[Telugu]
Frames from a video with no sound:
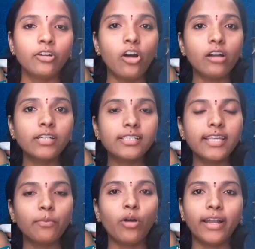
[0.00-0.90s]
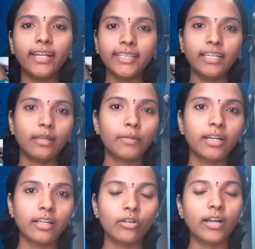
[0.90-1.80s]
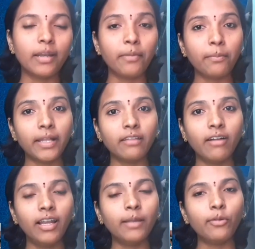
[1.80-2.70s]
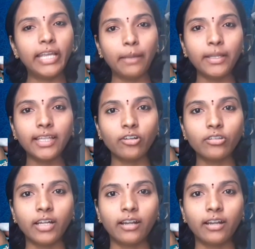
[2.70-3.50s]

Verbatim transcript: డాక్టర్స్ ఏమో అన్నీ తినేమంటారు కానీ మన పెద్దవాళ్ళేమో ఏమీ తినొద్దు